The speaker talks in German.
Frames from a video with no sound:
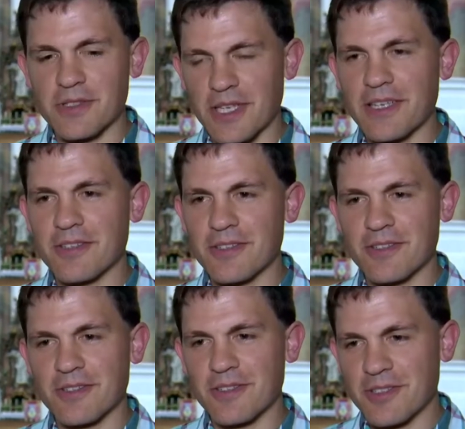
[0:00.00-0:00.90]

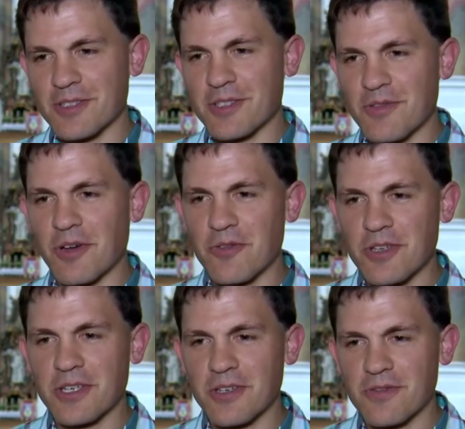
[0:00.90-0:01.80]
sehr äh, intensiv
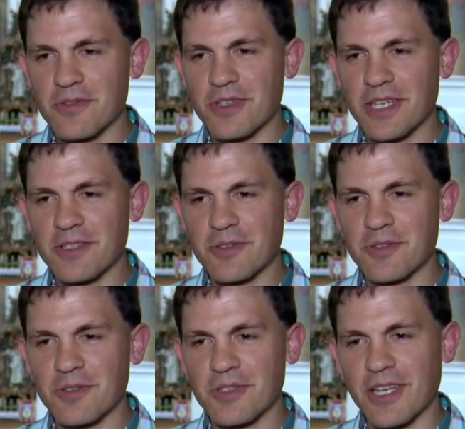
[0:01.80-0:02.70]
aufgegriffen und hat auch
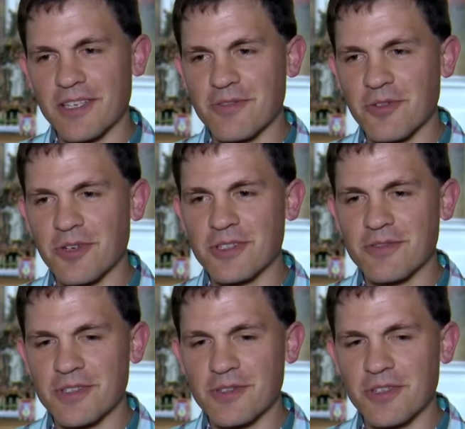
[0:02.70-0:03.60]
ja, gefordert,
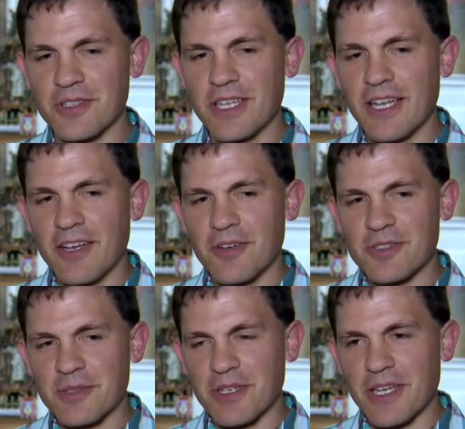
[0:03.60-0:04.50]
wir sollen
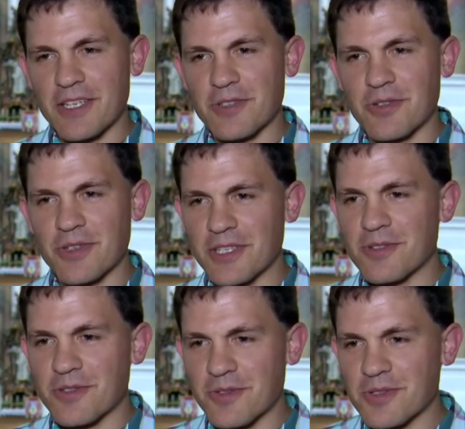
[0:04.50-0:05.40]
unsere Begeisterung nicht
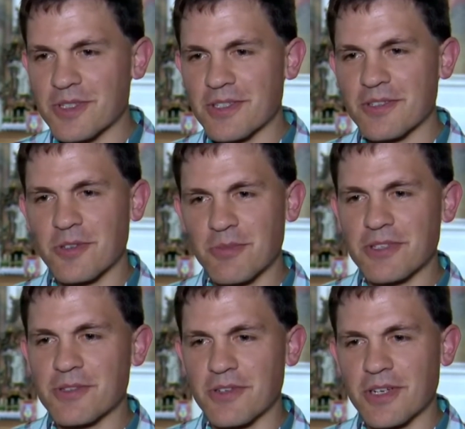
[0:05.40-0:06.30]
nur in unserer Gruppe,
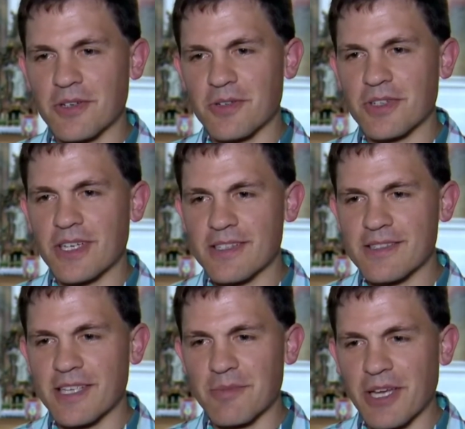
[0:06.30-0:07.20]
sondern auch in der
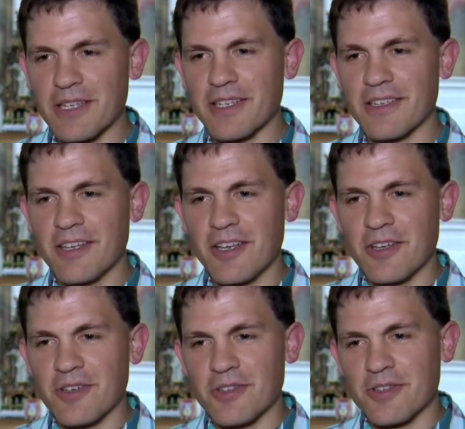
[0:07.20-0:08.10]
ganzen Gemeinde
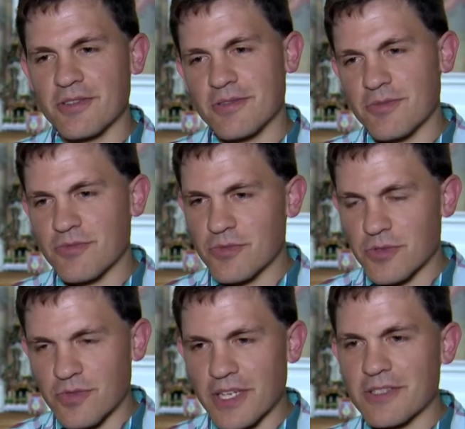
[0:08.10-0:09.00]
äh,
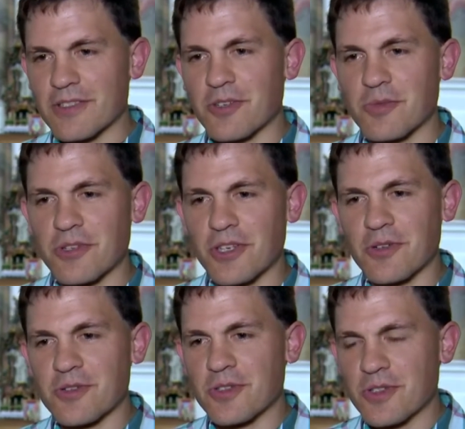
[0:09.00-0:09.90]
und weiter darüber
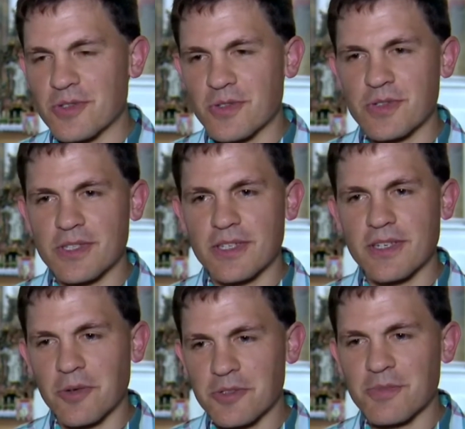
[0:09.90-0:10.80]
hinaus in der Diözese äh,
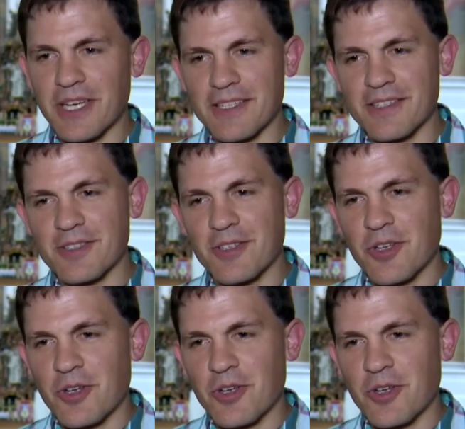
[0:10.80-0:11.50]
ausbreiten